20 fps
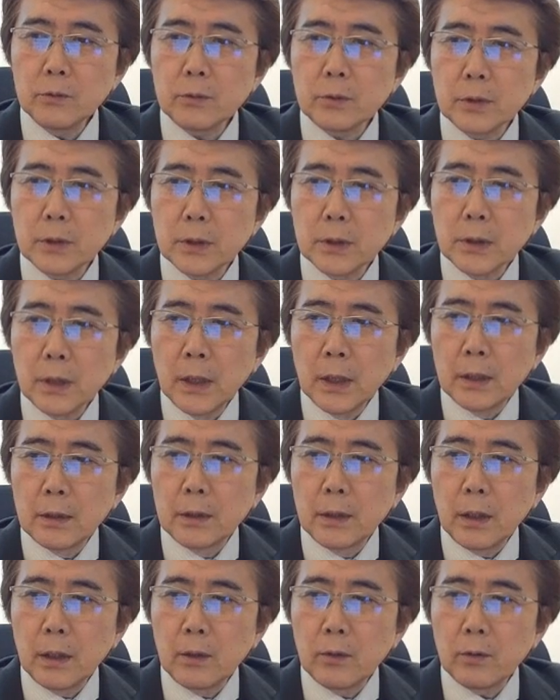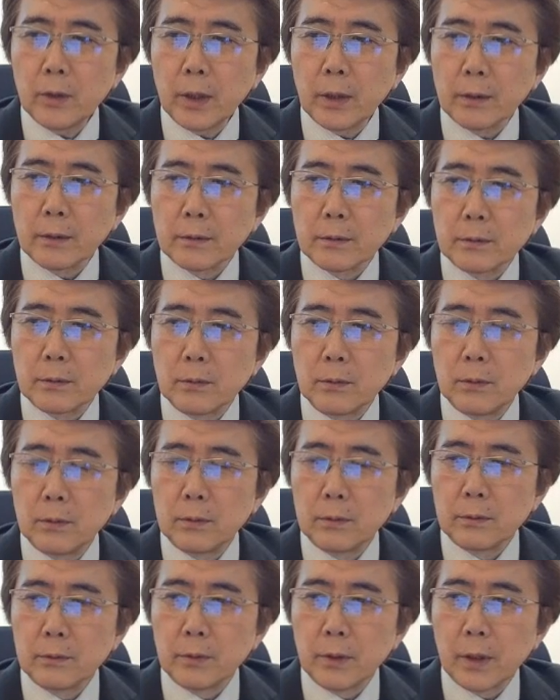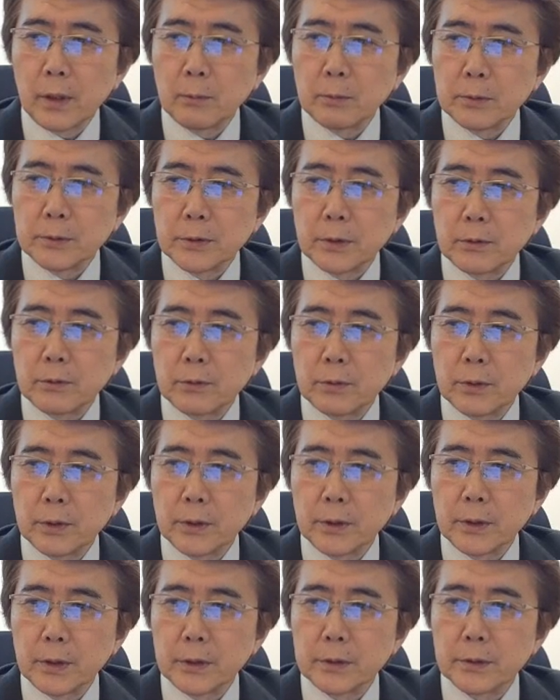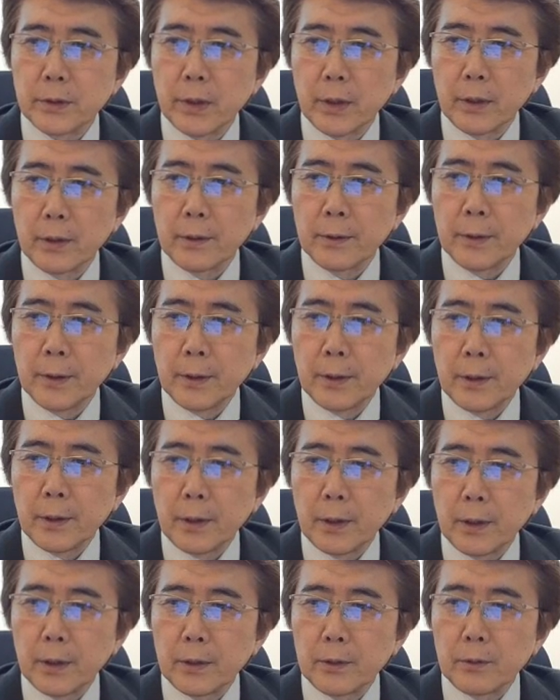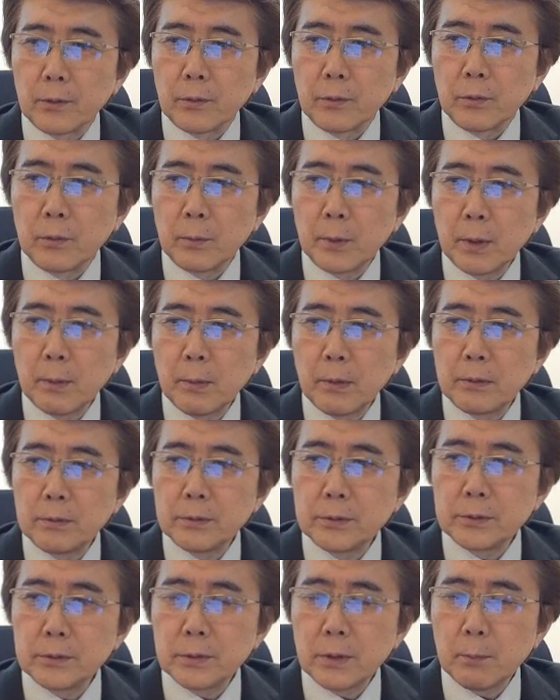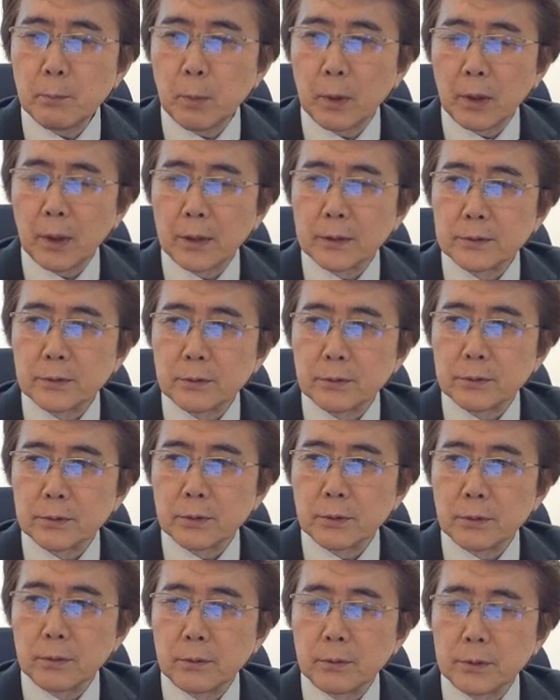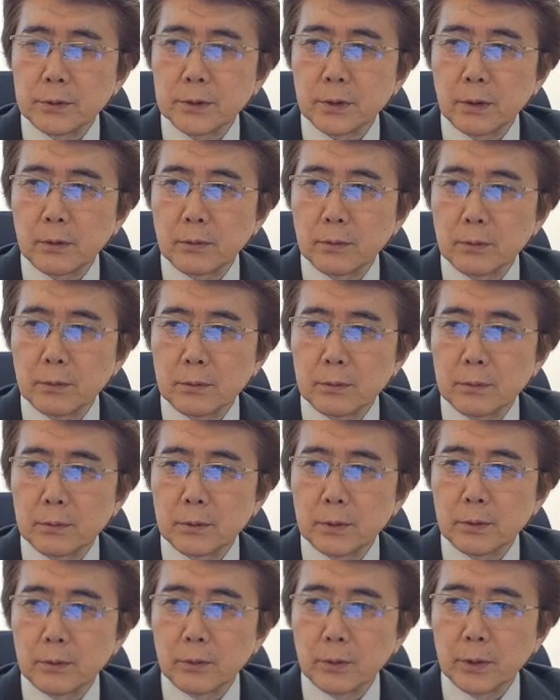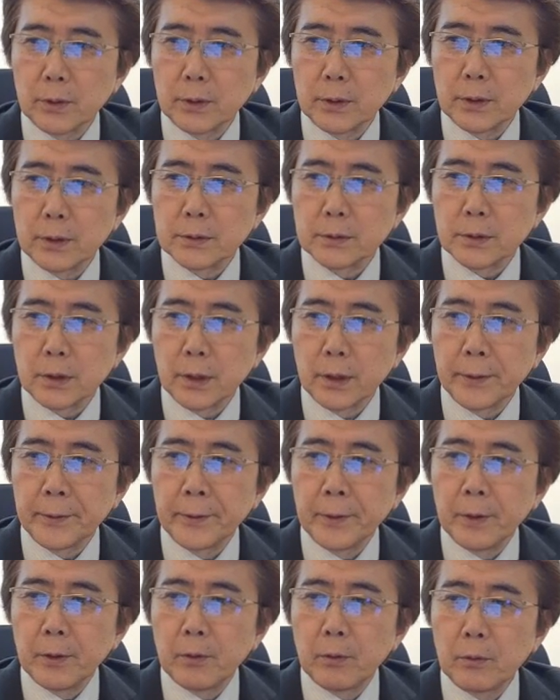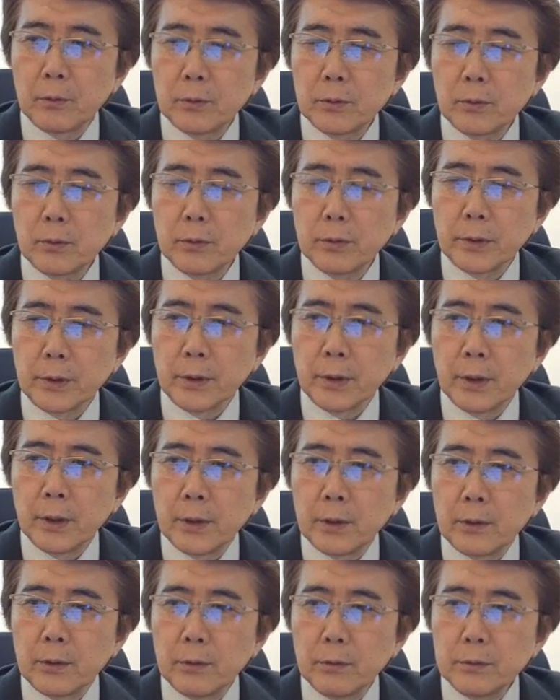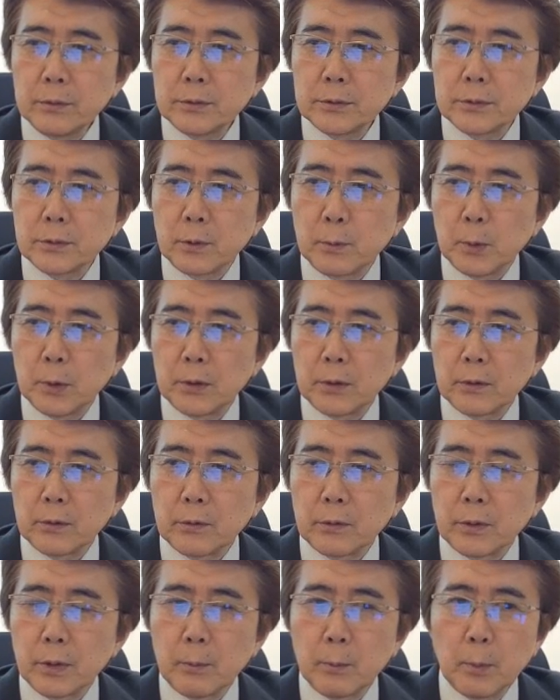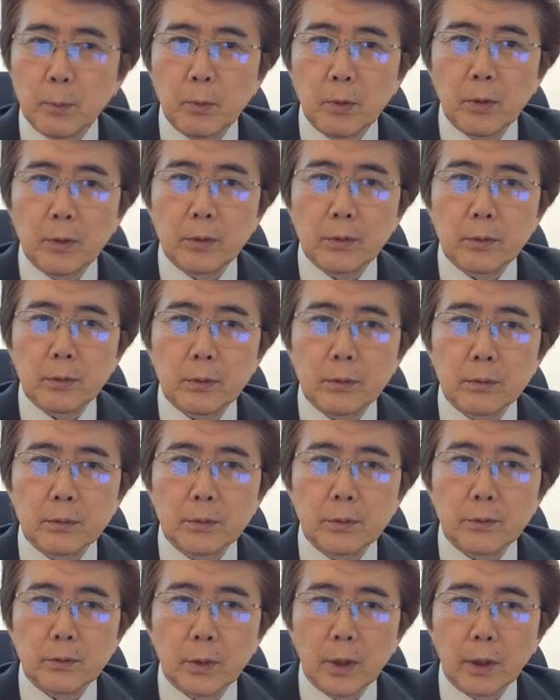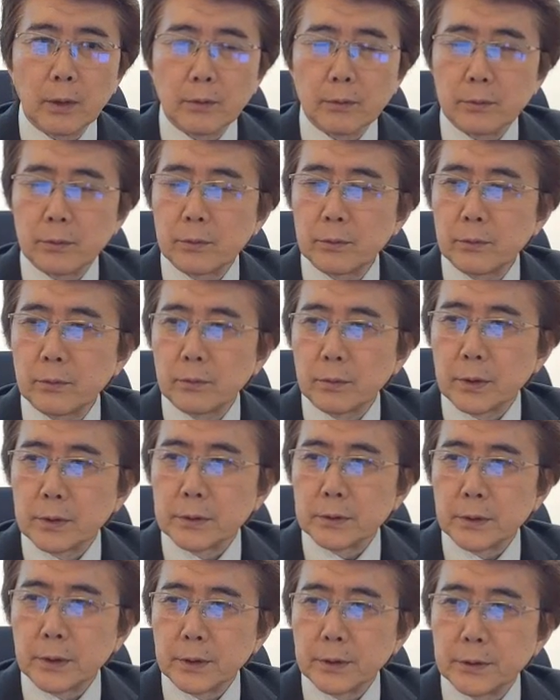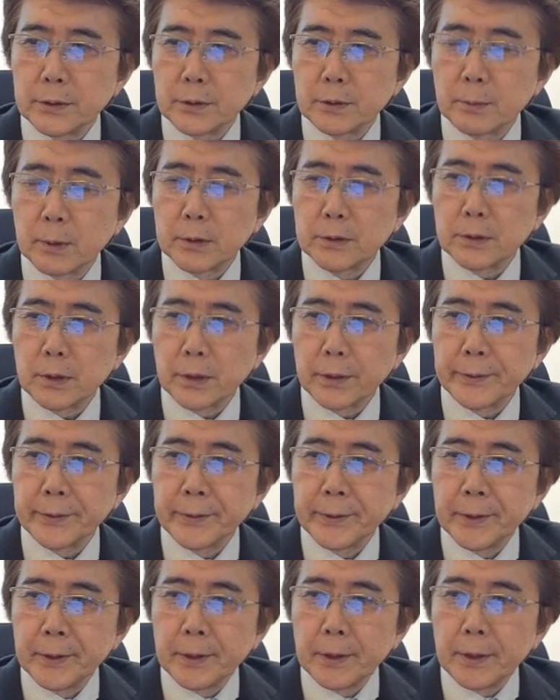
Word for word: ある時長野県をドライブしてる時にですねえーと、延山宇宙電波観測所の近くを通った時にですねこのところに 45m の電波望遠鏡というのがあるというのをですね知りまして、